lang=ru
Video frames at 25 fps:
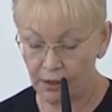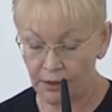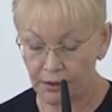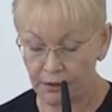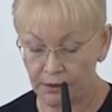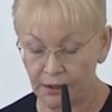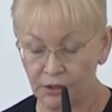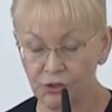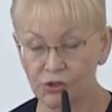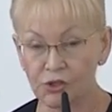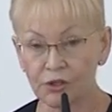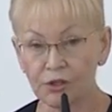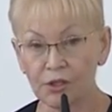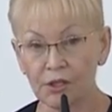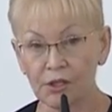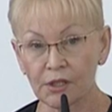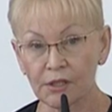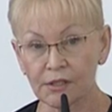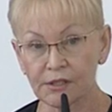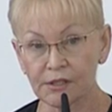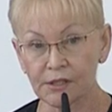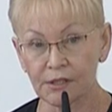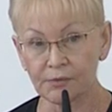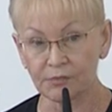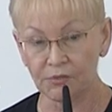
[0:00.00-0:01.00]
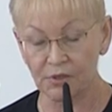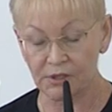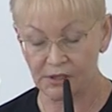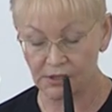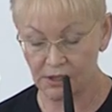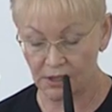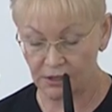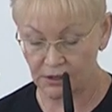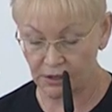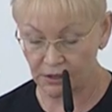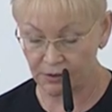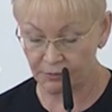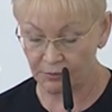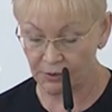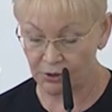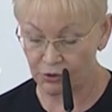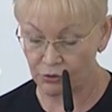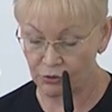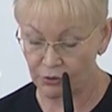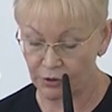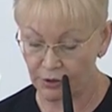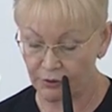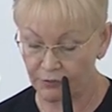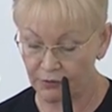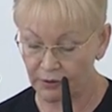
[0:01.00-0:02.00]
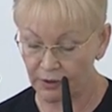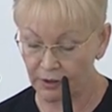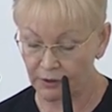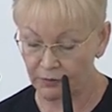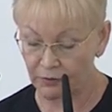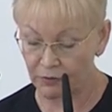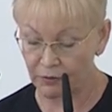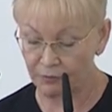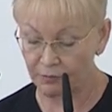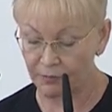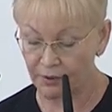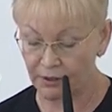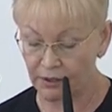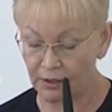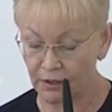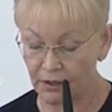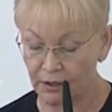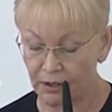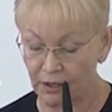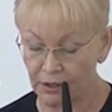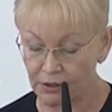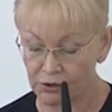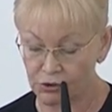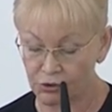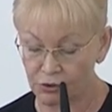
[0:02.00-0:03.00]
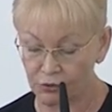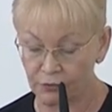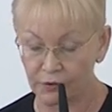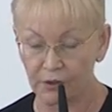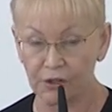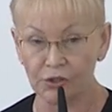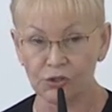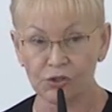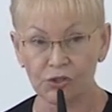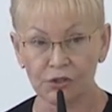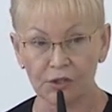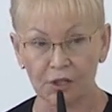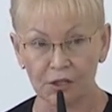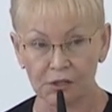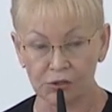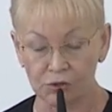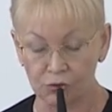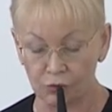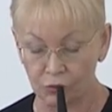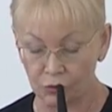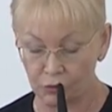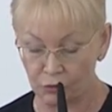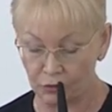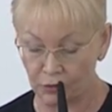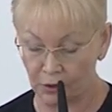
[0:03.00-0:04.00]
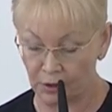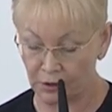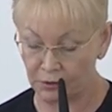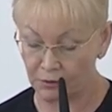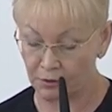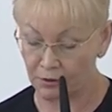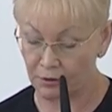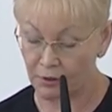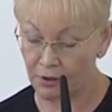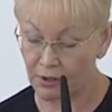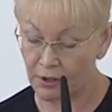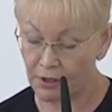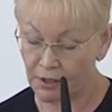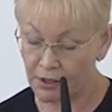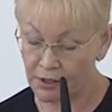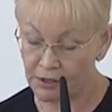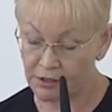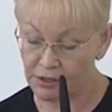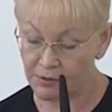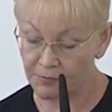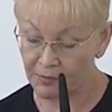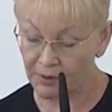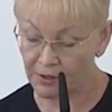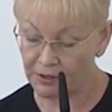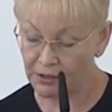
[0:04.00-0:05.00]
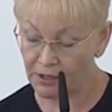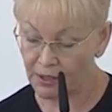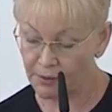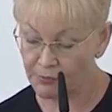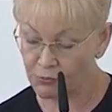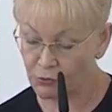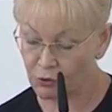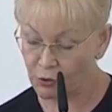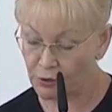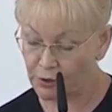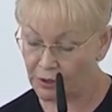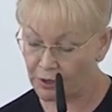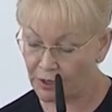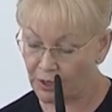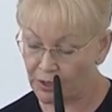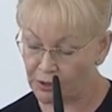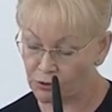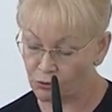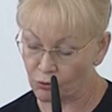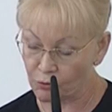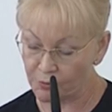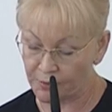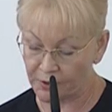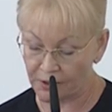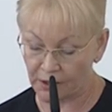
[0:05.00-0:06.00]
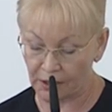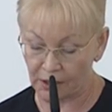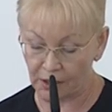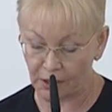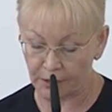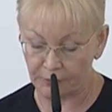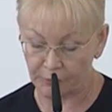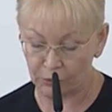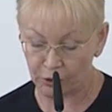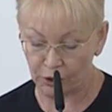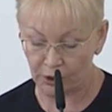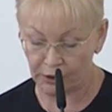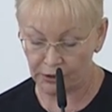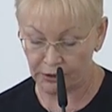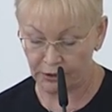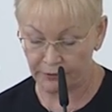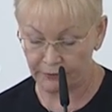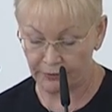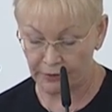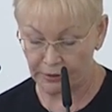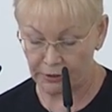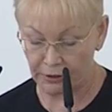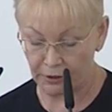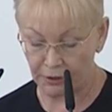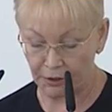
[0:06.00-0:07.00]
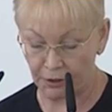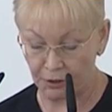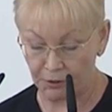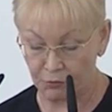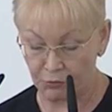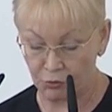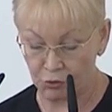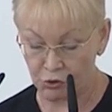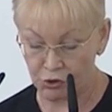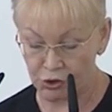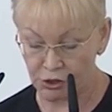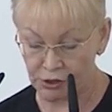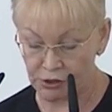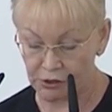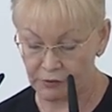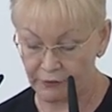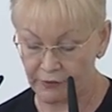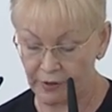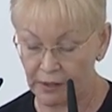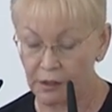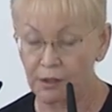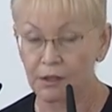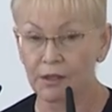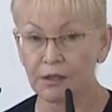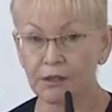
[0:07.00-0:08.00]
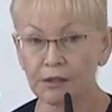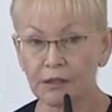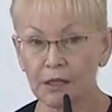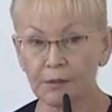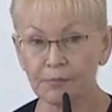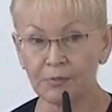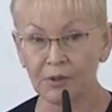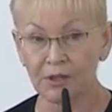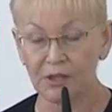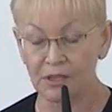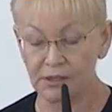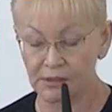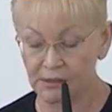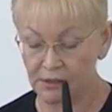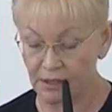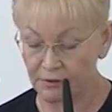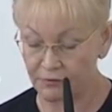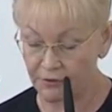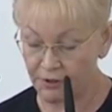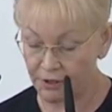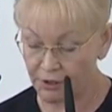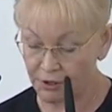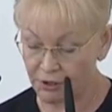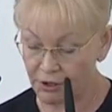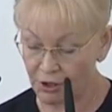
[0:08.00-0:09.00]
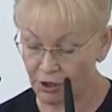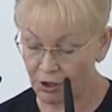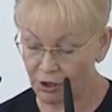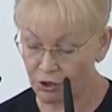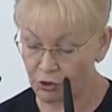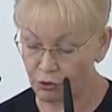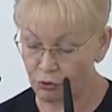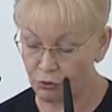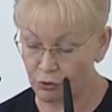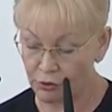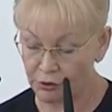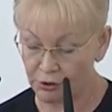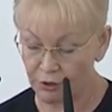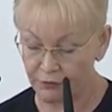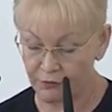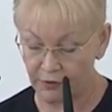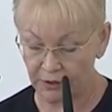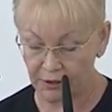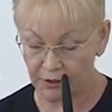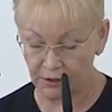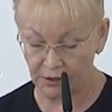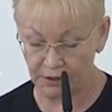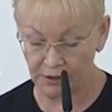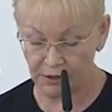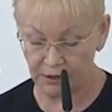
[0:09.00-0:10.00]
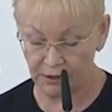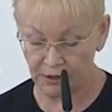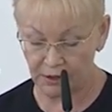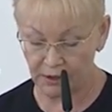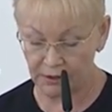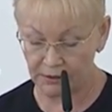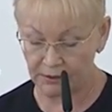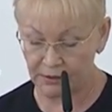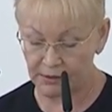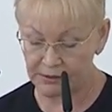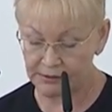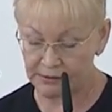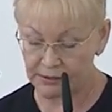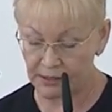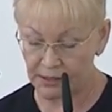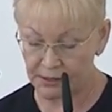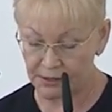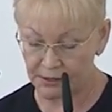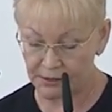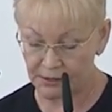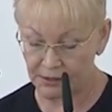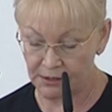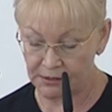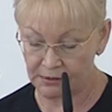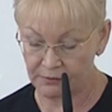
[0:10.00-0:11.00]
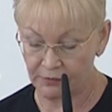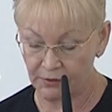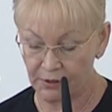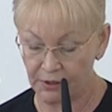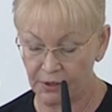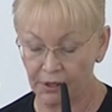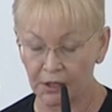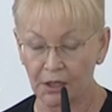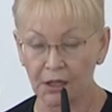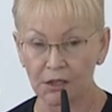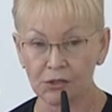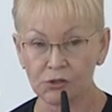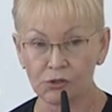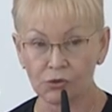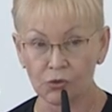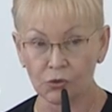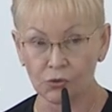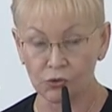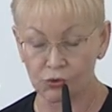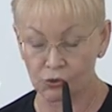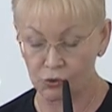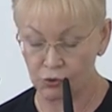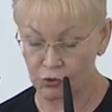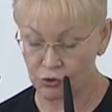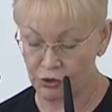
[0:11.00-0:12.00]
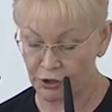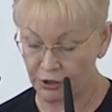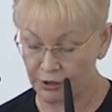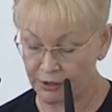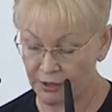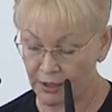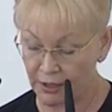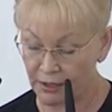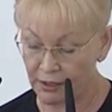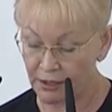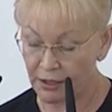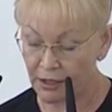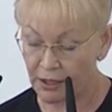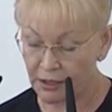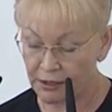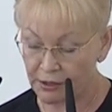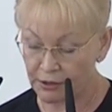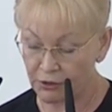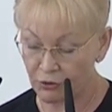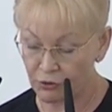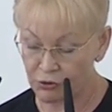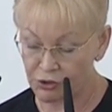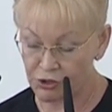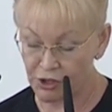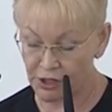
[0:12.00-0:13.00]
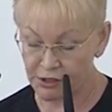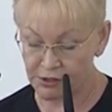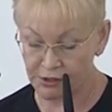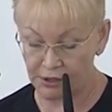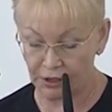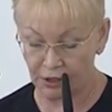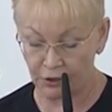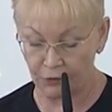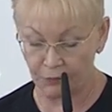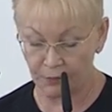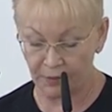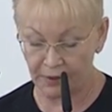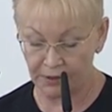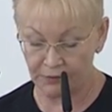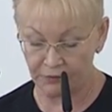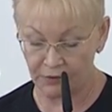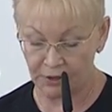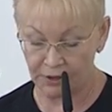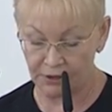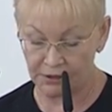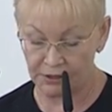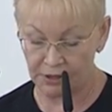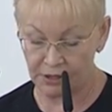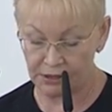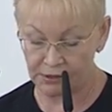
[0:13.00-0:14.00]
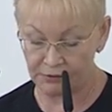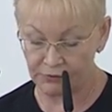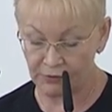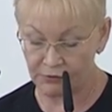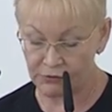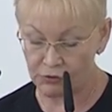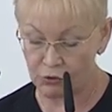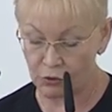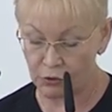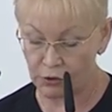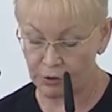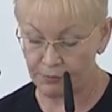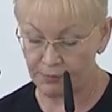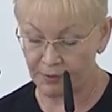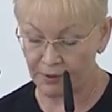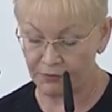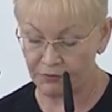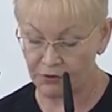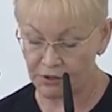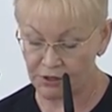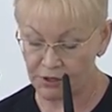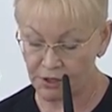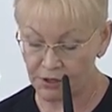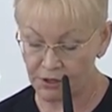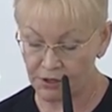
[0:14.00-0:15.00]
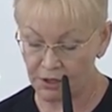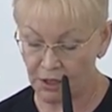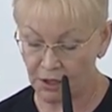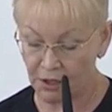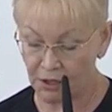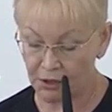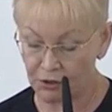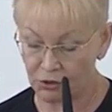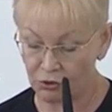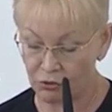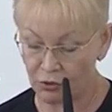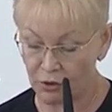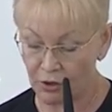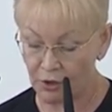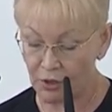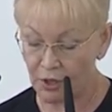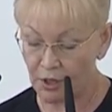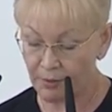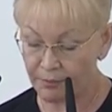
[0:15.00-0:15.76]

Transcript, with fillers: На 4,7 миллионов гривен предлагается увеличить расход, э, Департаменту экономики и коммунального имущества на предоставление льготного кредита на строительство, реконструкцию жилья для участников боевых действий в зоне проведения АТО,